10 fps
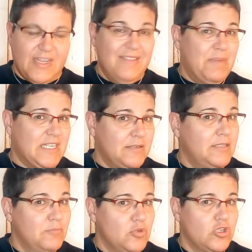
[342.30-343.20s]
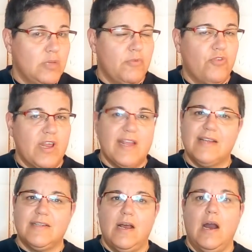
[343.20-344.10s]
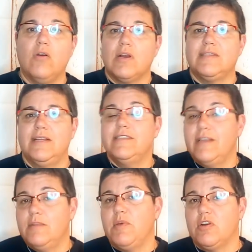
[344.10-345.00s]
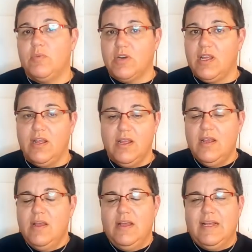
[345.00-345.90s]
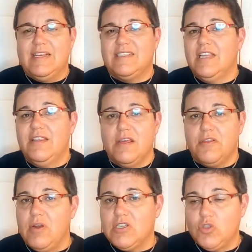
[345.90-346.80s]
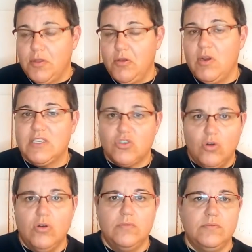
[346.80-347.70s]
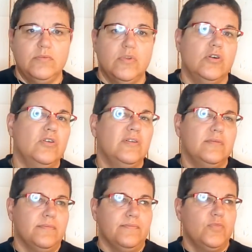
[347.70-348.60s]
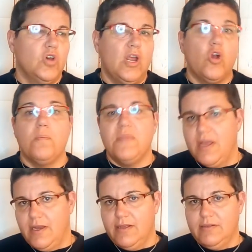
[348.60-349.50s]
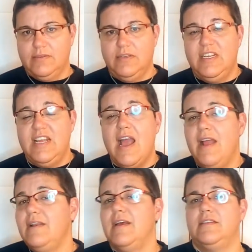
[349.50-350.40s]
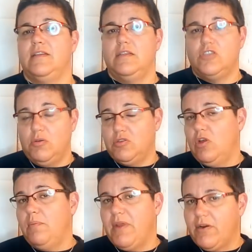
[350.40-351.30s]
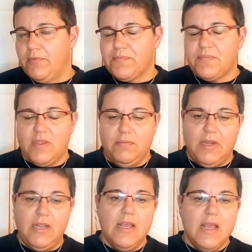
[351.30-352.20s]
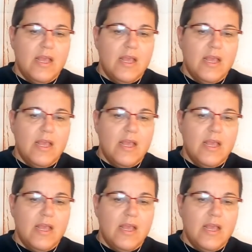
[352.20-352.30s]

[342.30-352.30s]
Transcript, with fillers: y pasas mucho tiempo fuera de casa, ahórrate el tener perro porque que esté 10 horas, 12 horas solo no le conviene ni a él ni a ti, sobre todo al perro. ¿Vale?